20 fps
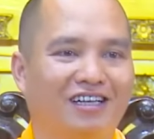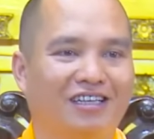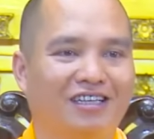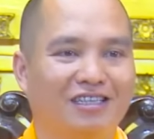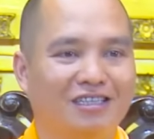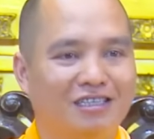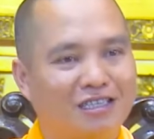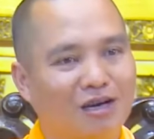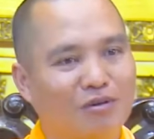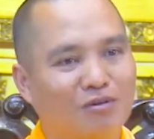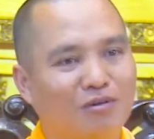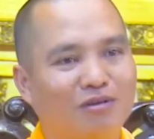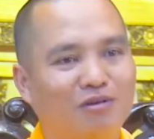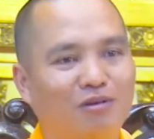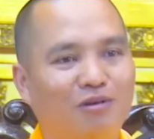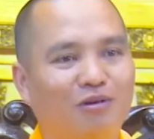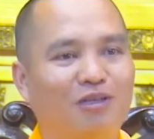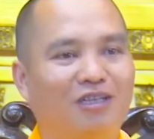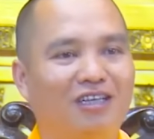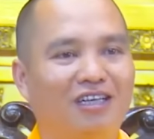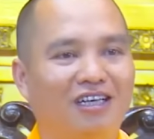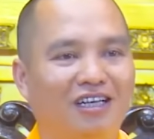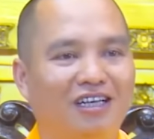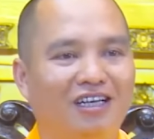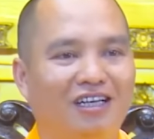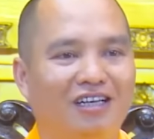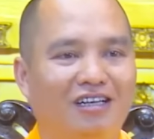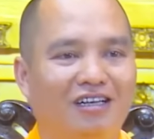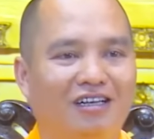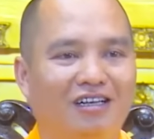xong rồi thì
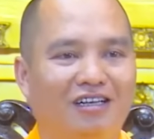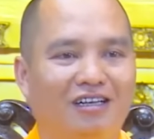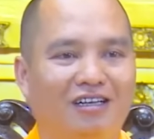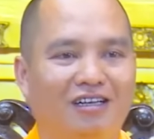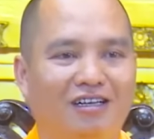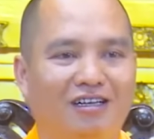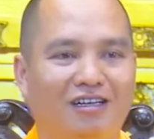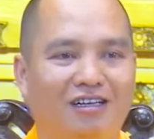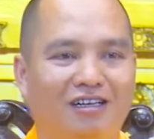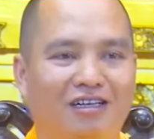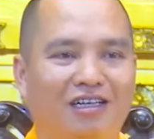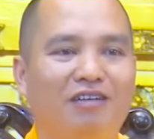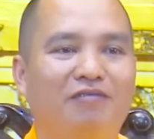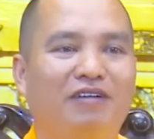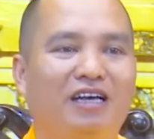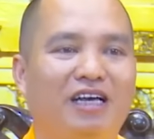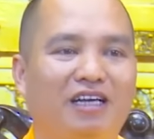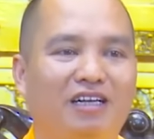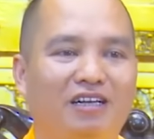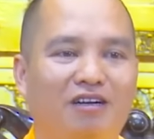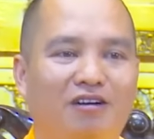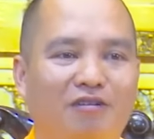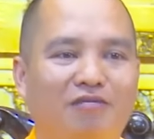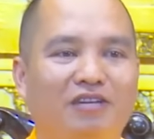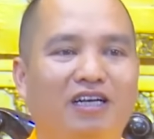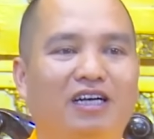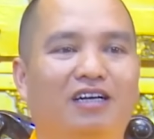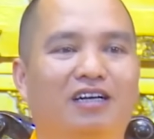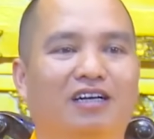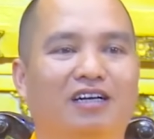đi về để có
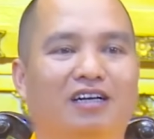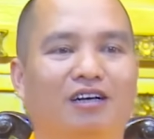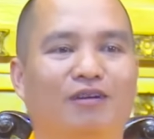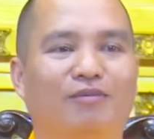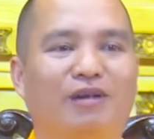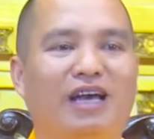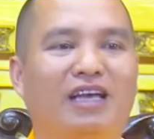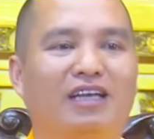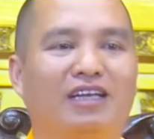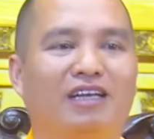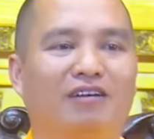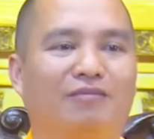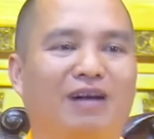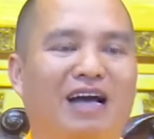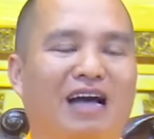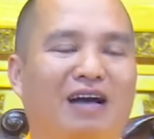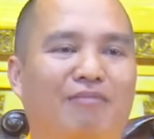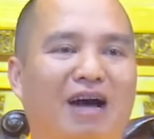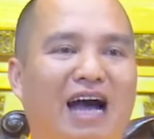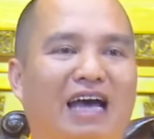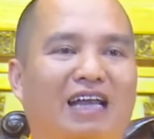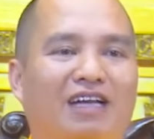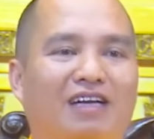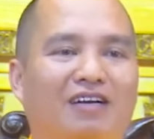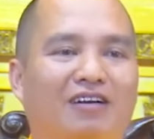việc. Hôm nay nhà bà bạn lại